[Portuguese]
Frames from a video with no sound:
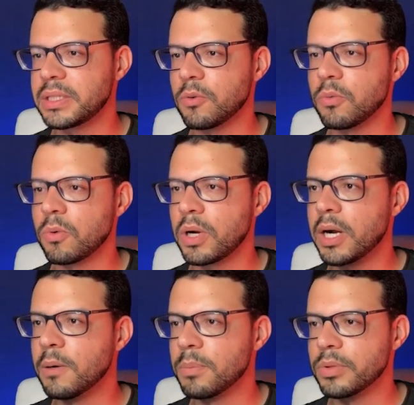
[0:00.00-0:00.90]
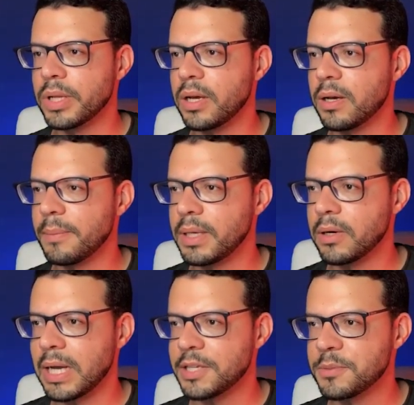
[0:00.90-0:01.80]
o campo, né, a minha
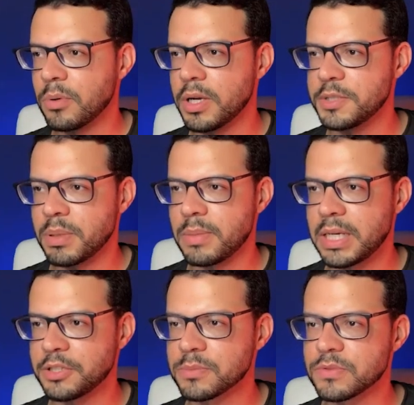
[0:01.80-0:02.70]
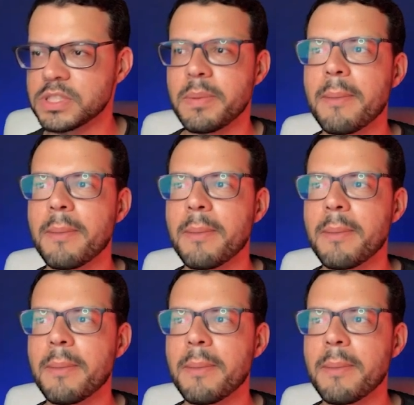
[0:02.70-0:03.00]
artboard para baixo, como se fosse a minha